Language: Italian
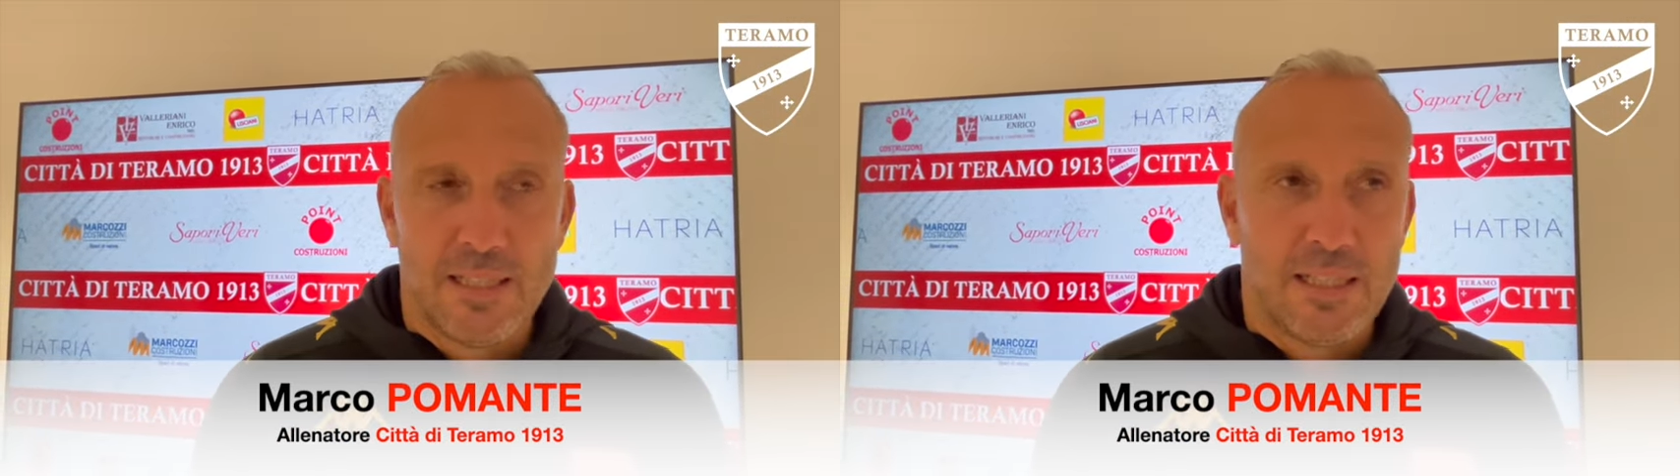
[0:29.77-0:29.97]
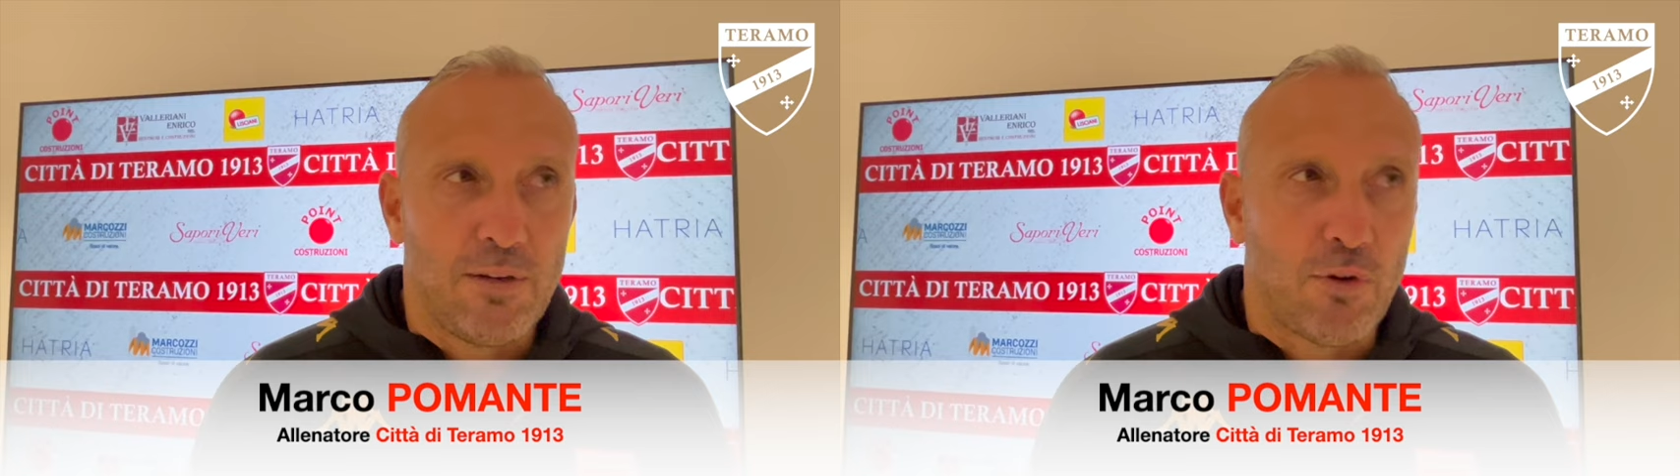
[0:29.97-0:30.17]

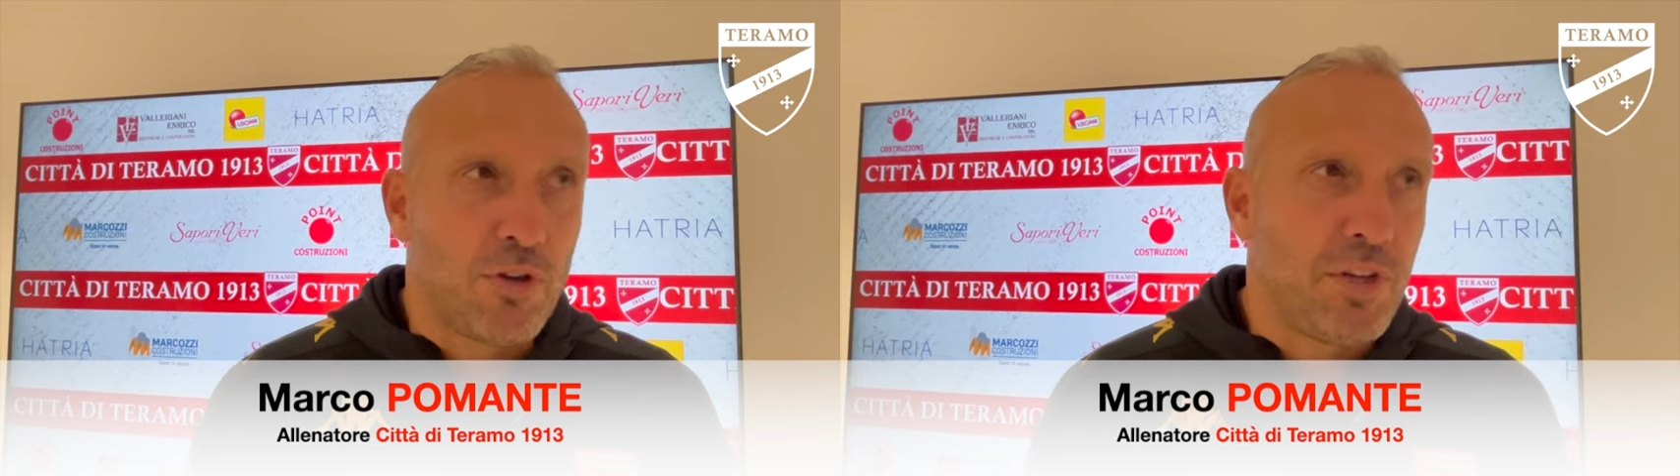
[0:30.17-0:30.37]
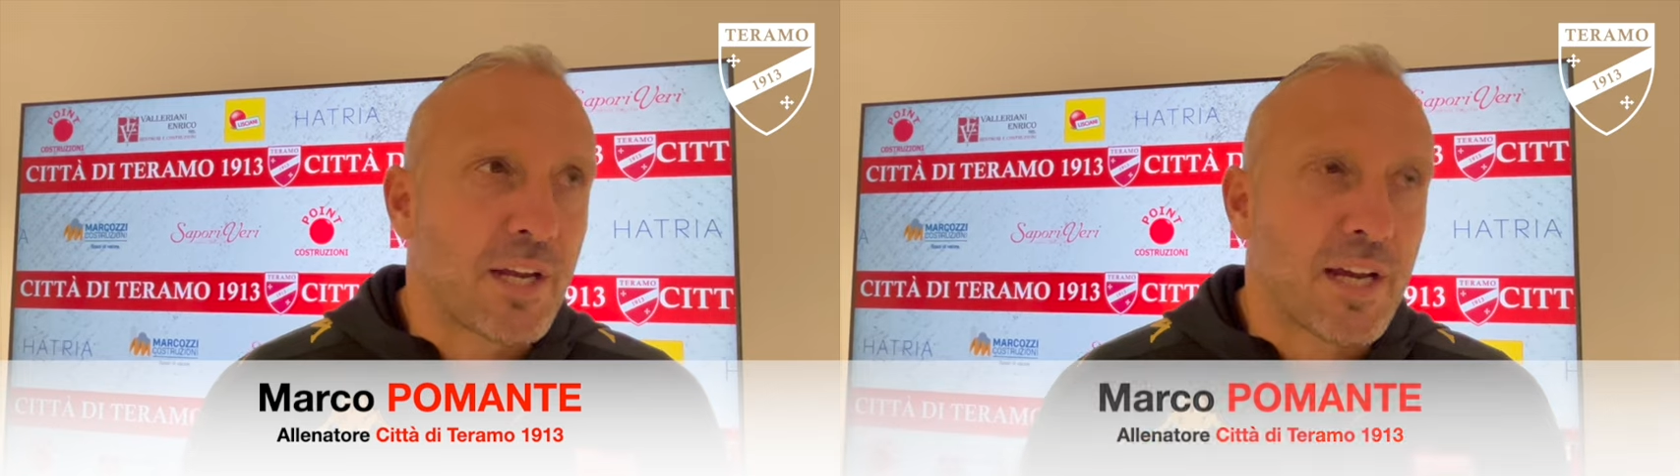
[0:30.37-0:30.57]
Gli
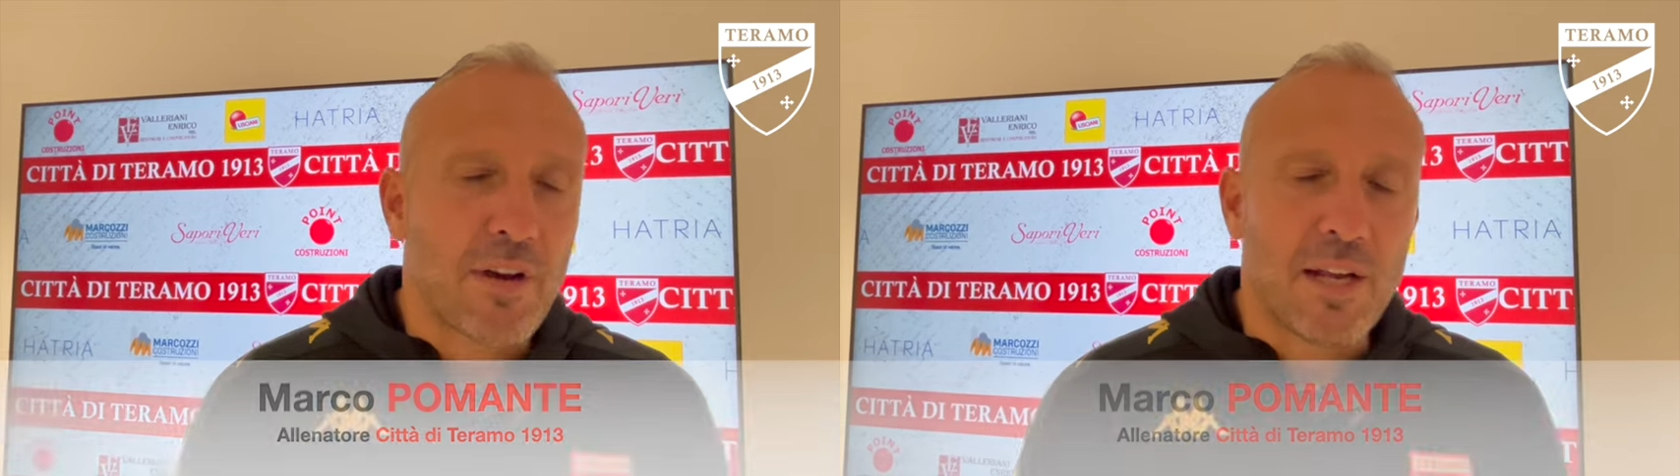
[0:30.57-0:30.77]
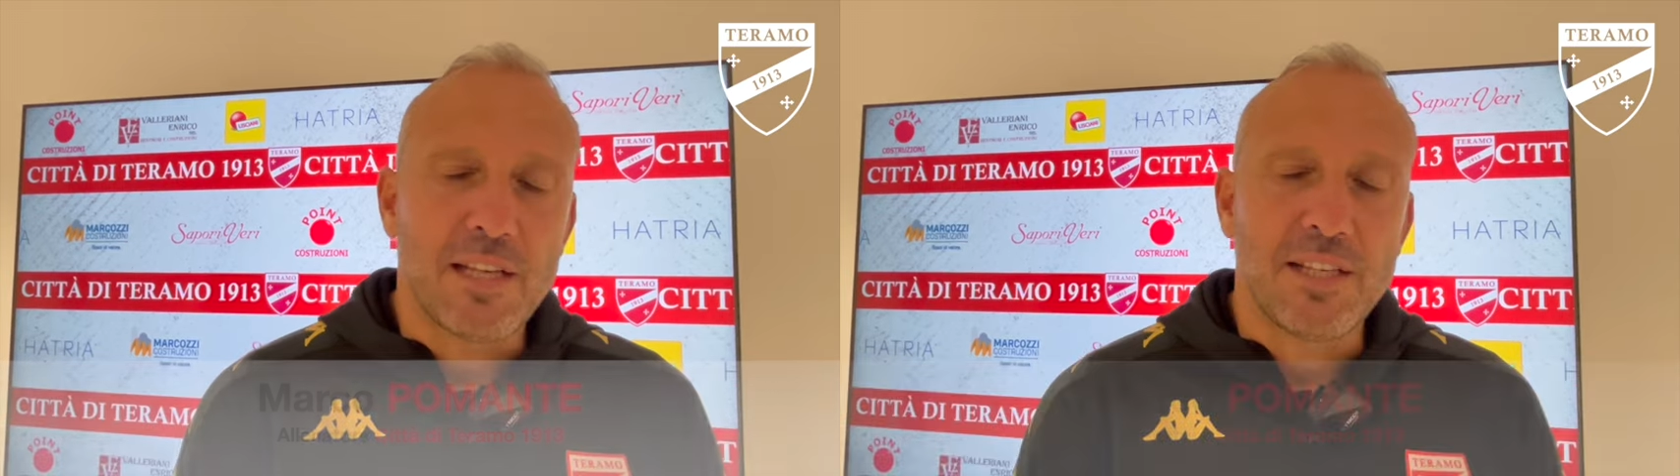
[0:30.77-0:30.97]
voglio dire che
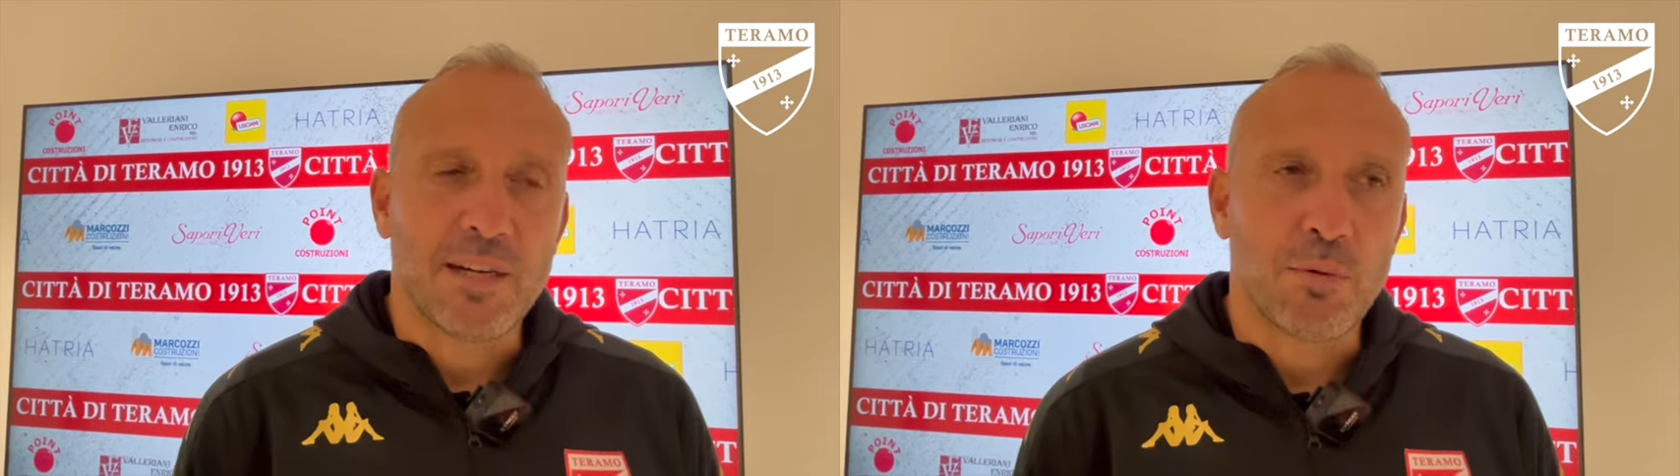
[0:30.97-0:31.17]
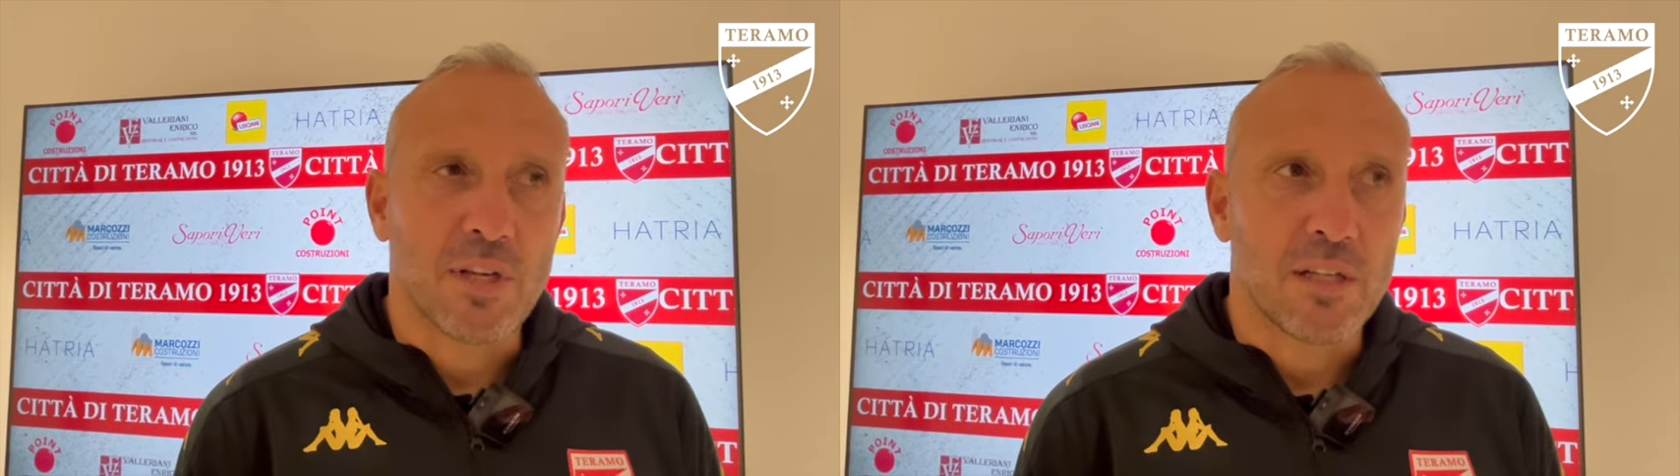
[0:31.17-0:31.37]
veramente gli
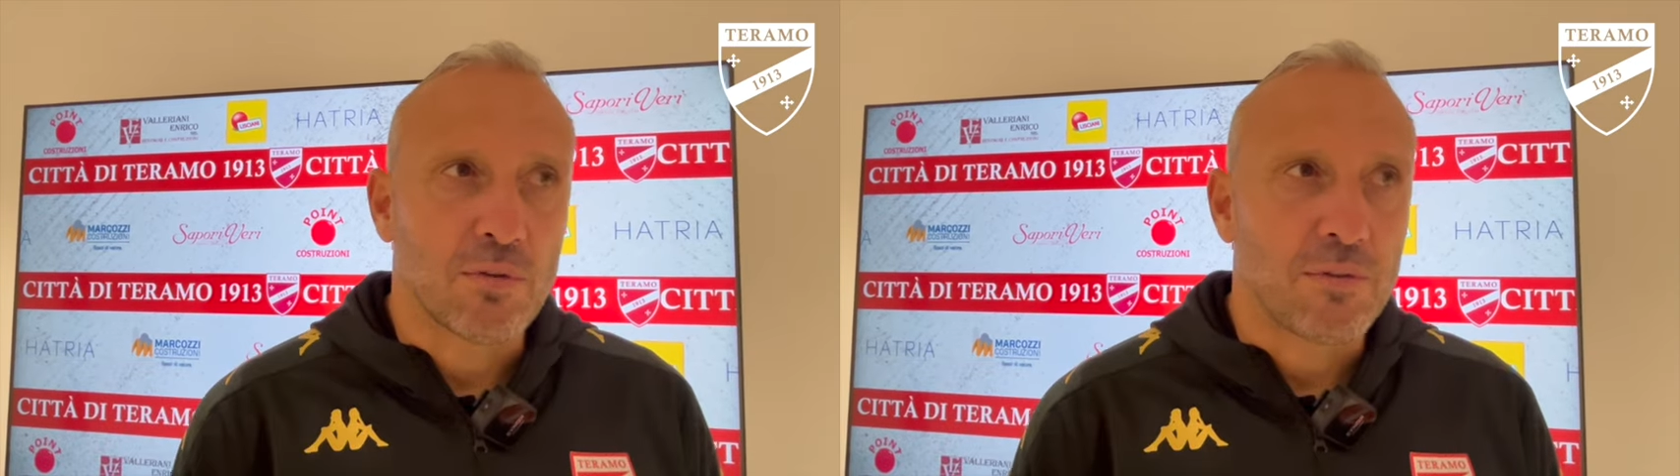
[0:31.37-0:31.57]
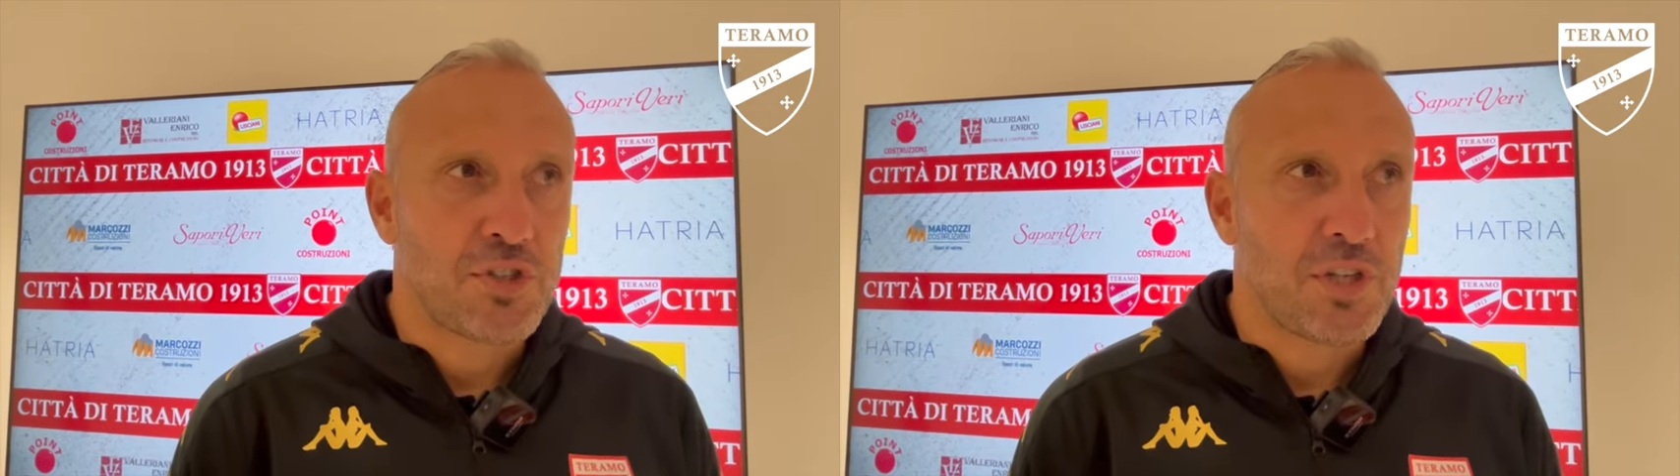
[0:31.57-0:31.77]
siamo
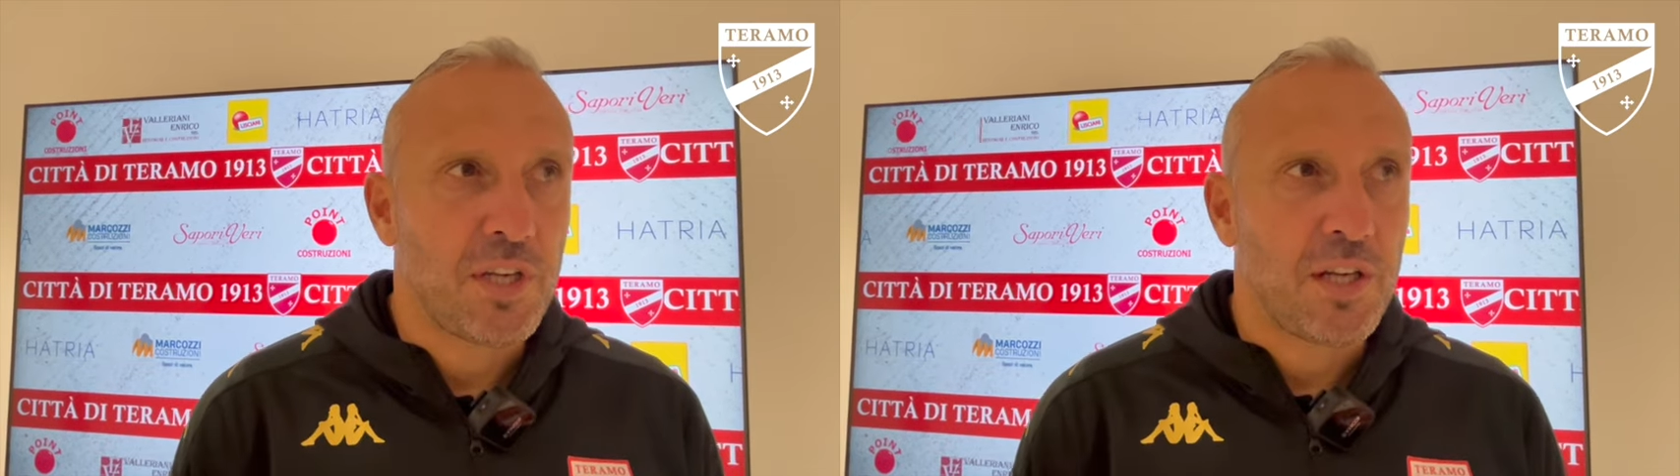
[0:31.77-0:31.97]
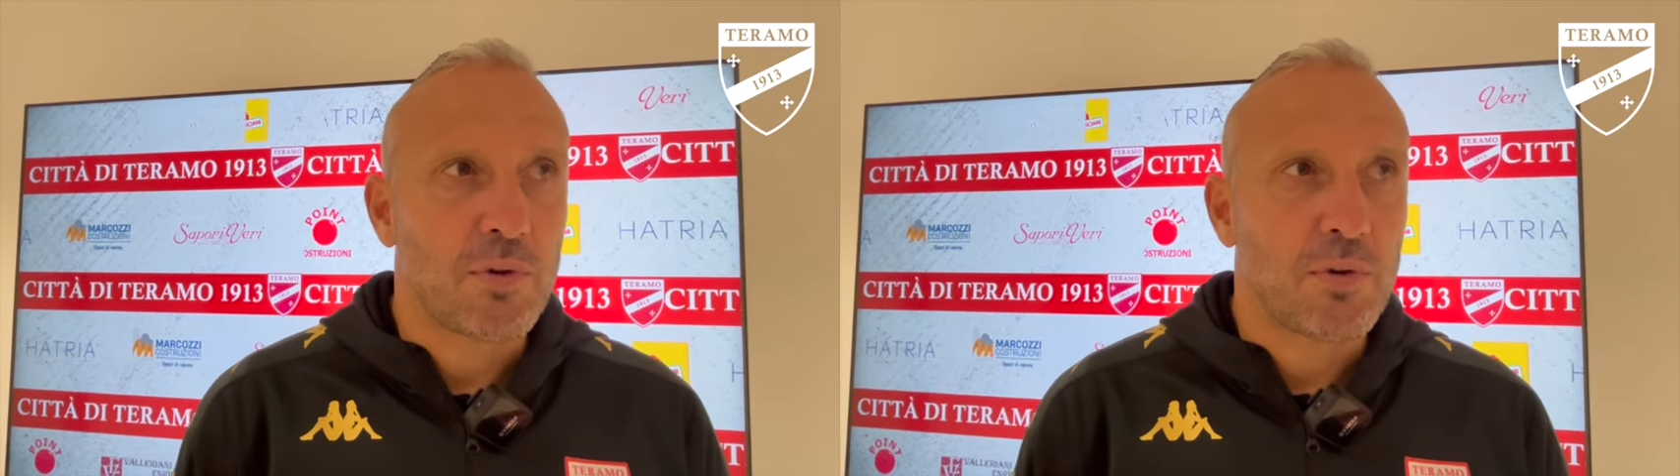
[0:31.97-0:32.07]
tanto vicini in